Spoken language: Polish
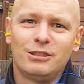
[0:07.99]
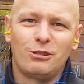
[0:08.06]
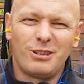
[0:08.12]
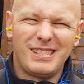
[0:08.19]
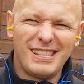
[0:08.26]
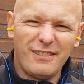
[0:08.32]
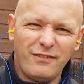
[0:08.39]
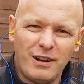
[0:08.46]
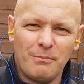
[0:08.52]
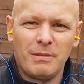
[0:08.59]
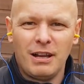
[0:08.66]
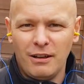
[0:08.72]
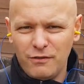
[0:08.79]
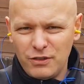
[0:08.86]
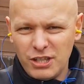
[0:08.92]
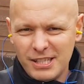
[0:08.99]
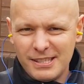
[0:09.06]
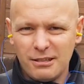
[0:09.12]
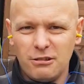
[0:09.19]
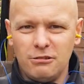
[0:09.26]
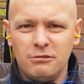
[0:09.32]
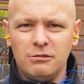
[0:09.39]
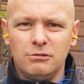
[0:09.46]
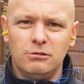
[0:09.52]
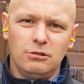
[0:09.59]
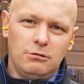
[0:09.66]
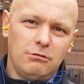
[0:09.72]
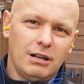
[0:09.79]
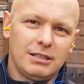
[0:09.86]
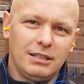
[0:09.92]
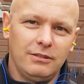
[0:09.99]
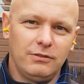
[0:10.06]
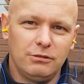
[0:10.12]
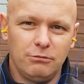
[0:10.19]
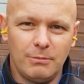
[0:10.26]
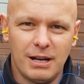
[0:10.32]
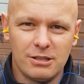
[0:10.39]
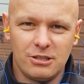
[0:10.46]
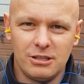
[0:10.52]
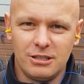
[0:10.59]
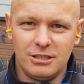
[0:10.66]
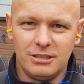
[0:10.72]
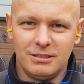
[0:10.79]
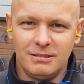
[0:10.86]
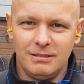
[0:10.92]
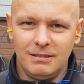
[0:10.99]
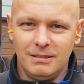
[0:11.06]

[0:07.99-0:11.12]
to chcę Wam wszystko dokładnie wytłumaczyć.